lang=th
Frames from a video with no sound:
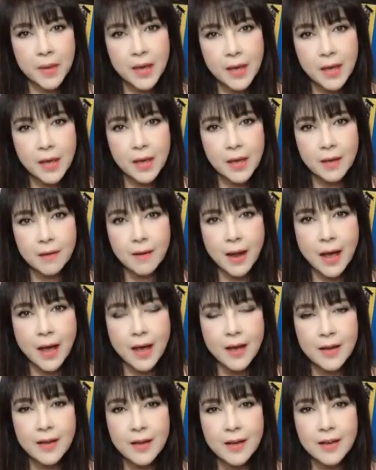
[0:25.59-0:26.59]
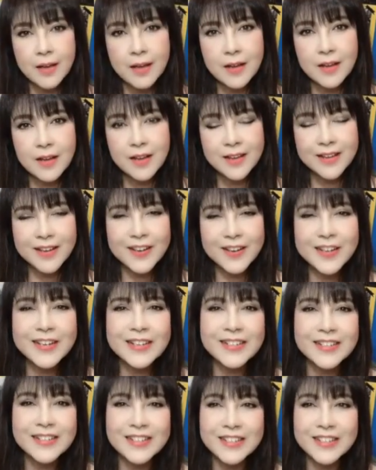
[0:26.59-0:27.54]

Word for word: เหระก็คือ